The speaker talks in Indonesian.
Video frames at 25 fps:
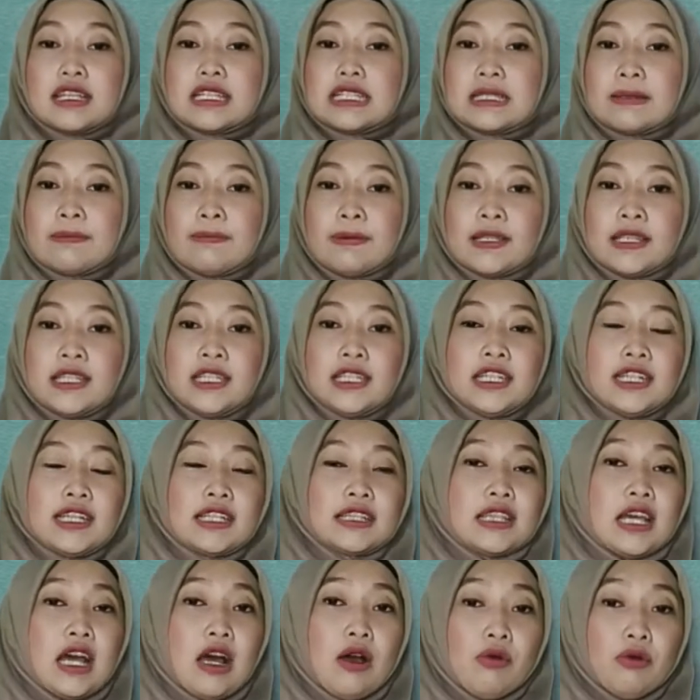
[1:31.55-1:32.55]
Seperti
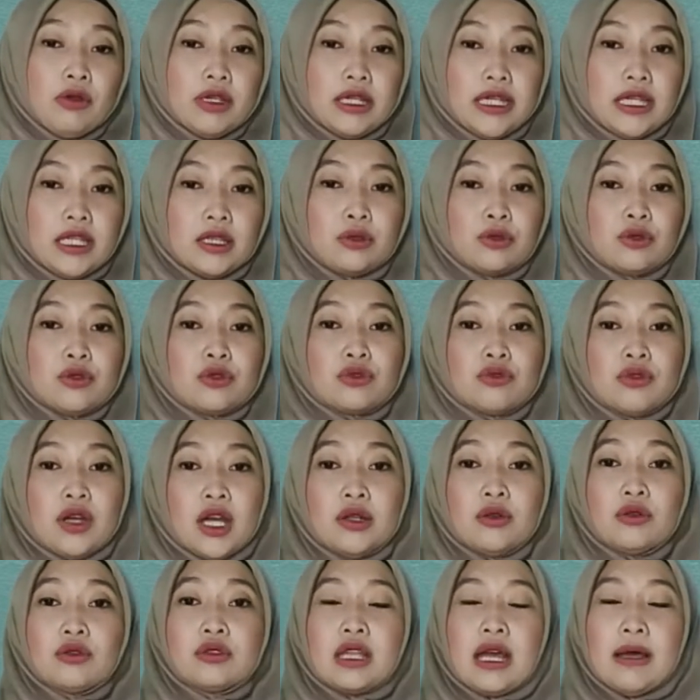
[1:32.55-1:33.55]
diketahui,
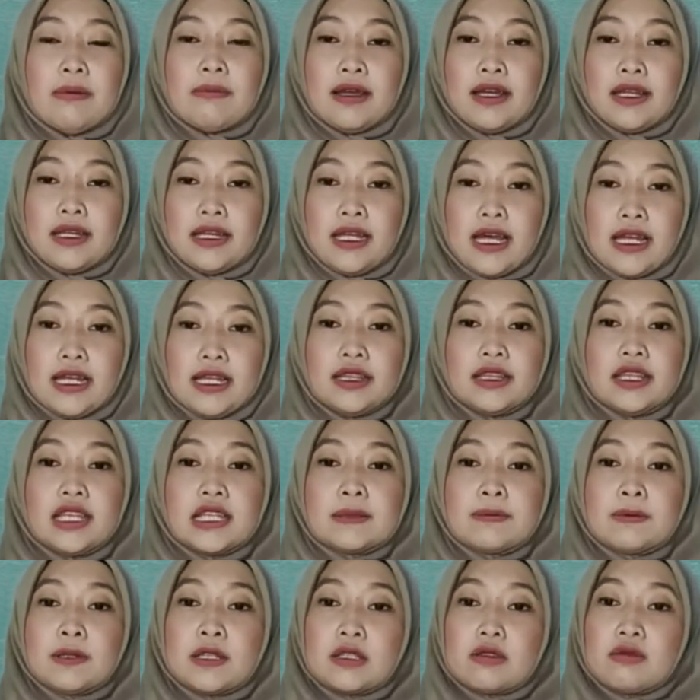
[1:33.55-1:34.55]
tujuan utama dari teks
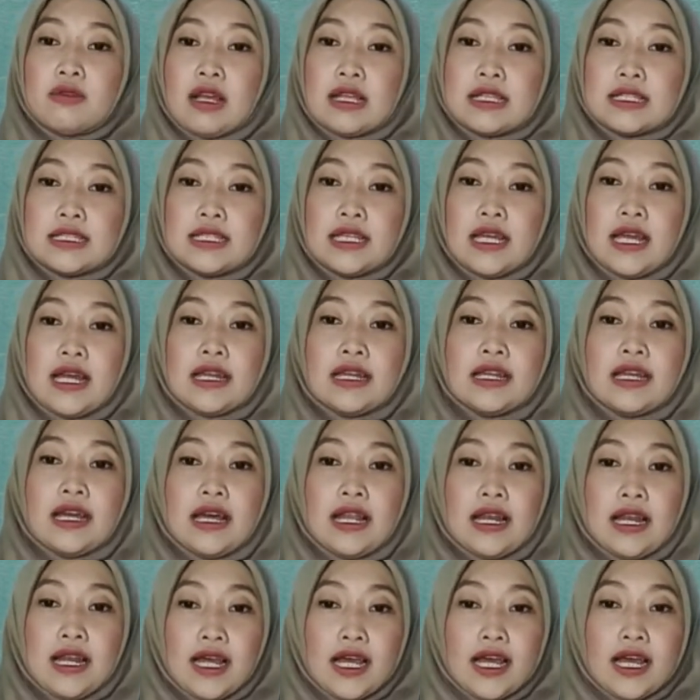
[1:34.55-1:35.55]
persuasi
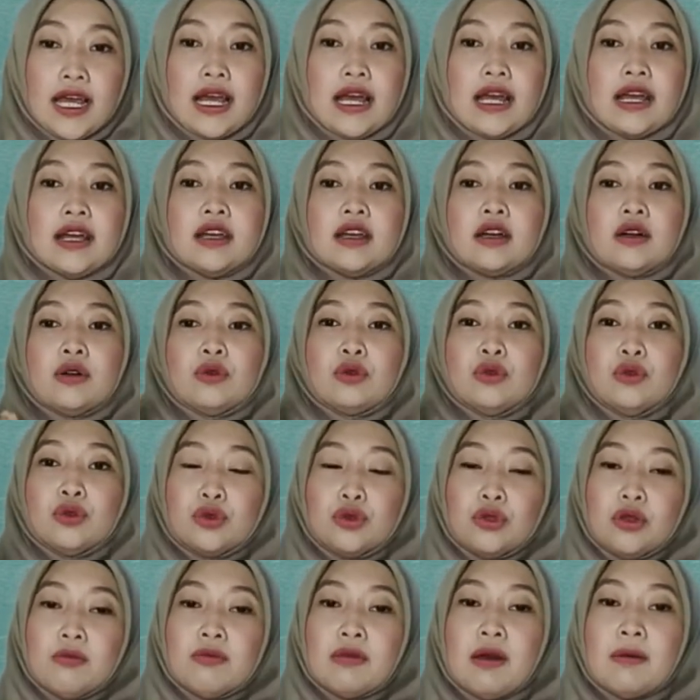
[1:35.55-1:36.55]
adalah
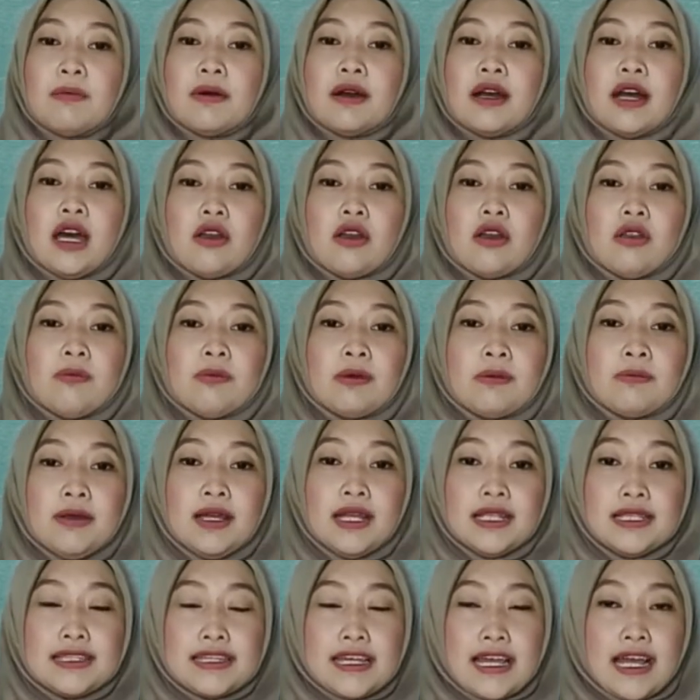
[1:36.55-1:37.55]
untuk mempengaruhi
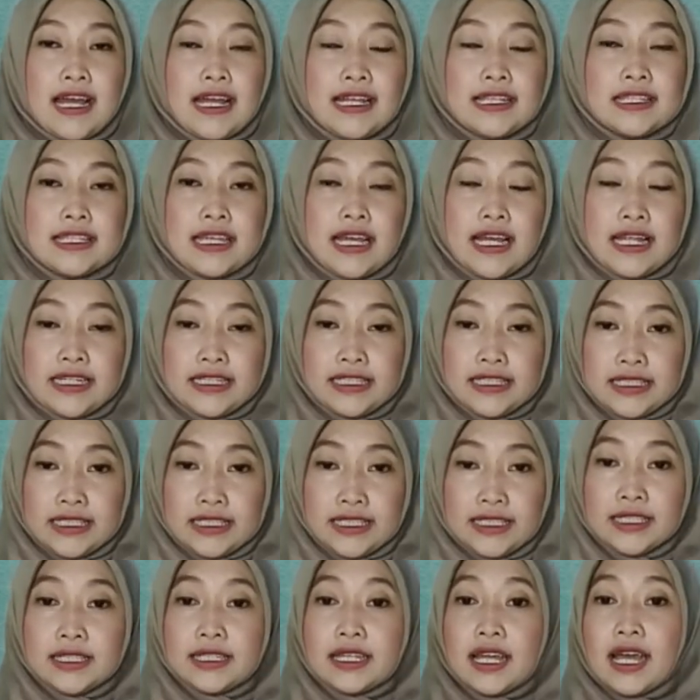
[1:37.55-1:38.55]
pembaca.
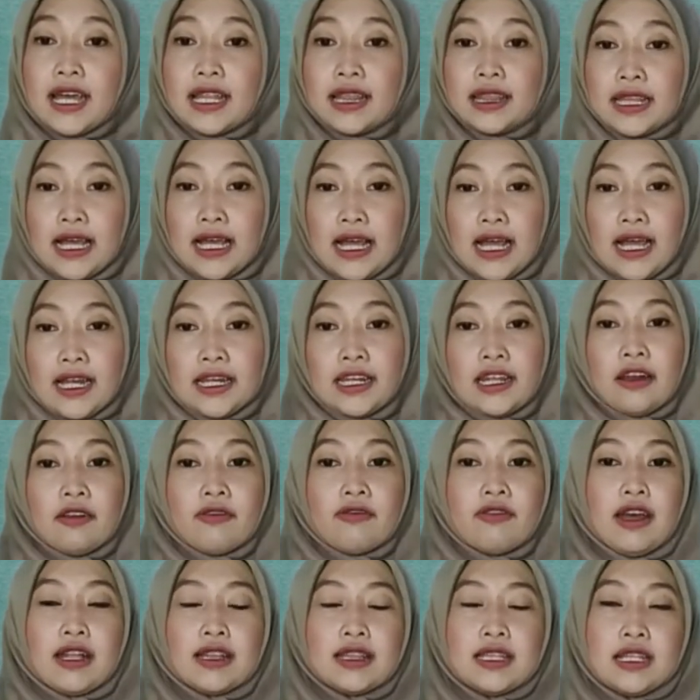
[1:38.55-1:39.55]
Jadi, data dan
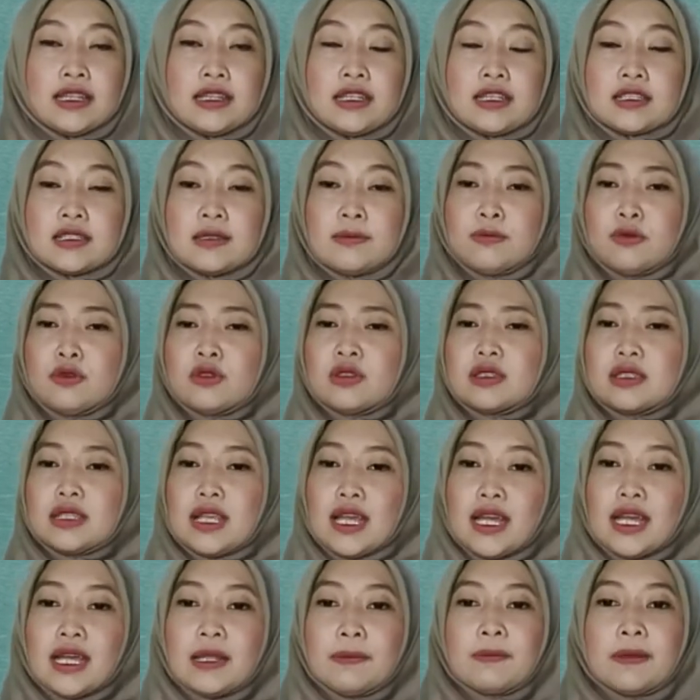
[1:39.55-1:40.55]
fakta tersebut
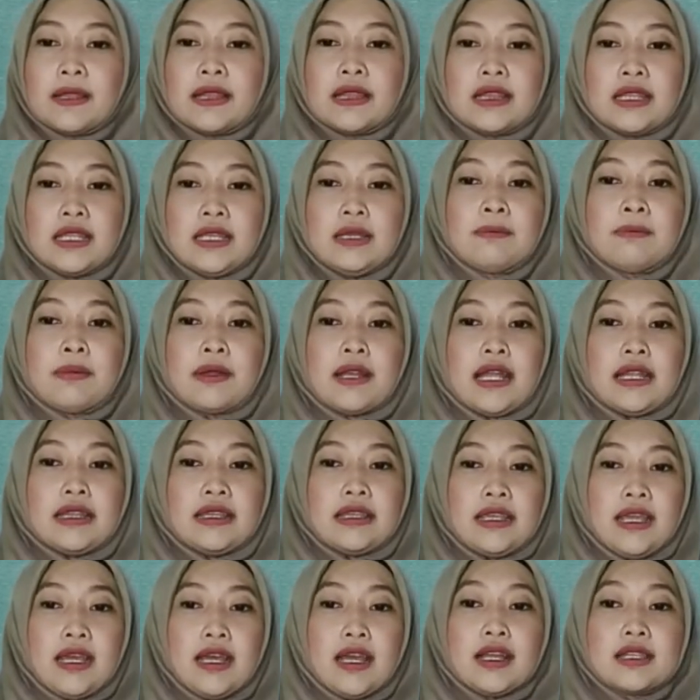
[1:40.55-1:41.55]
sangat penting
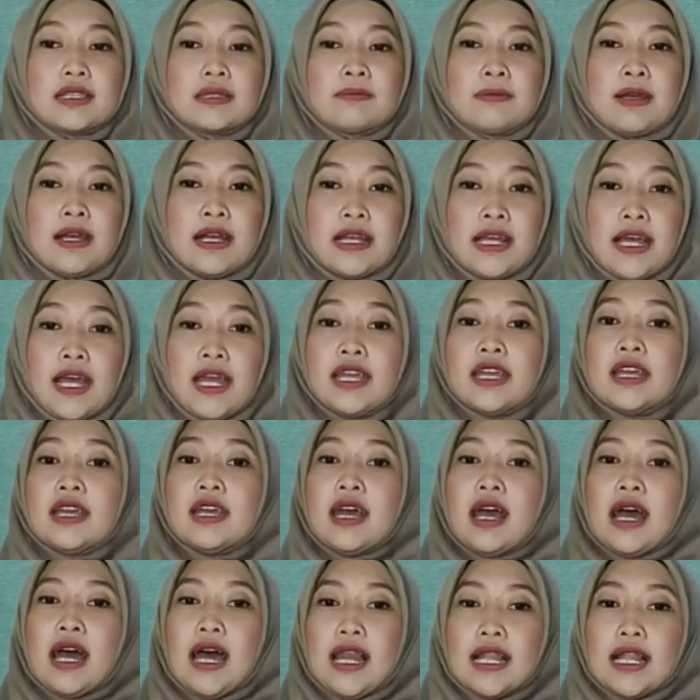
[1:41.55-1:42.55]
perannya sebagai
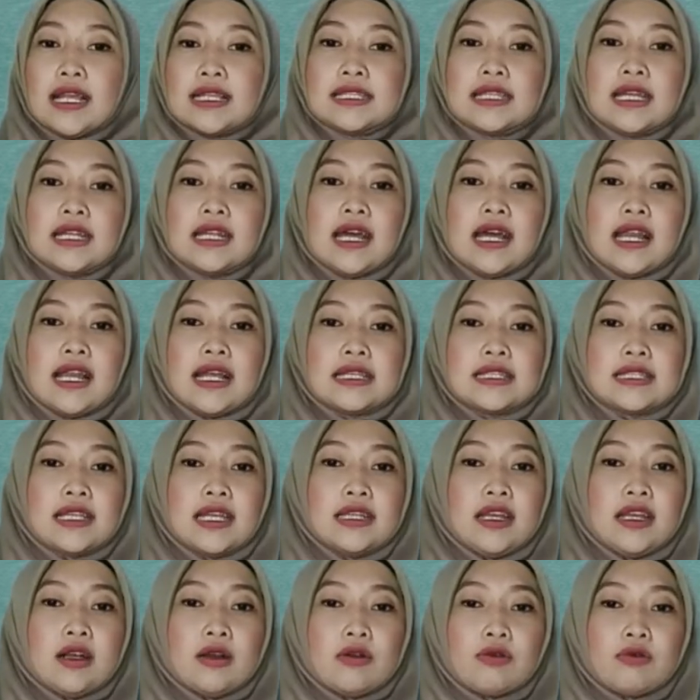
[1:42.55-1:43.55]

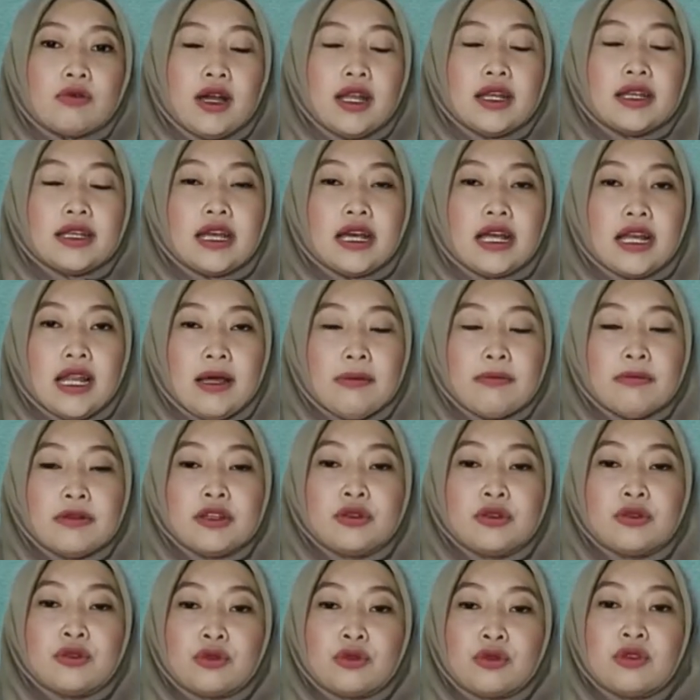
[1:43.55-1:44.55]
alasan-alasan yang kuat dalam
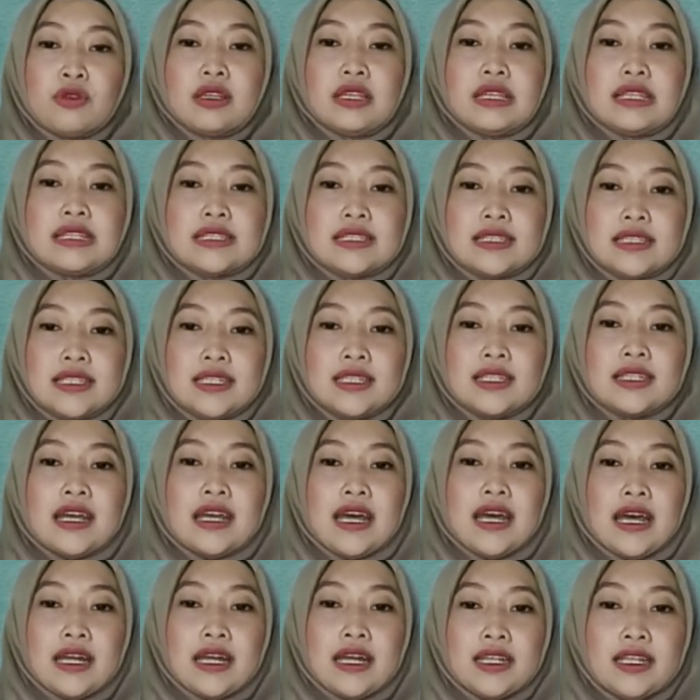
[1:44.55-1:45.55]
mendukung isi
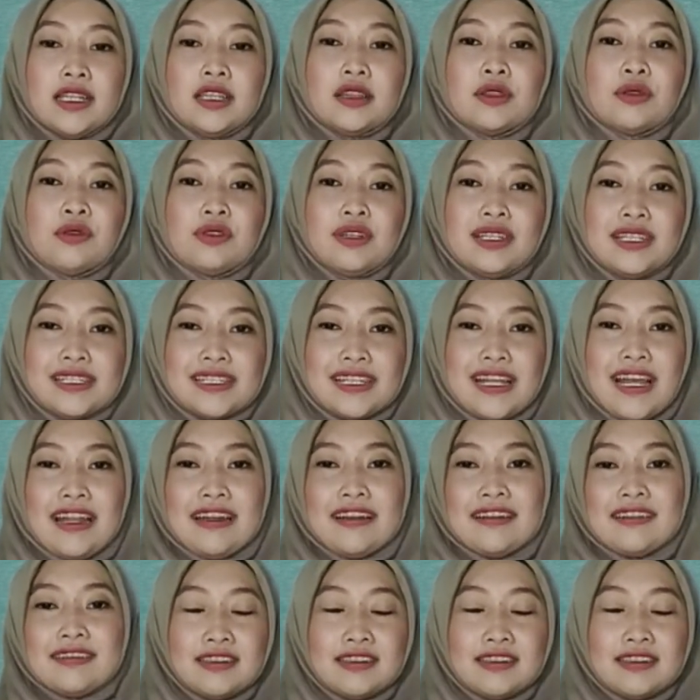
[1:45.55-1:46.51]
dari tulisan.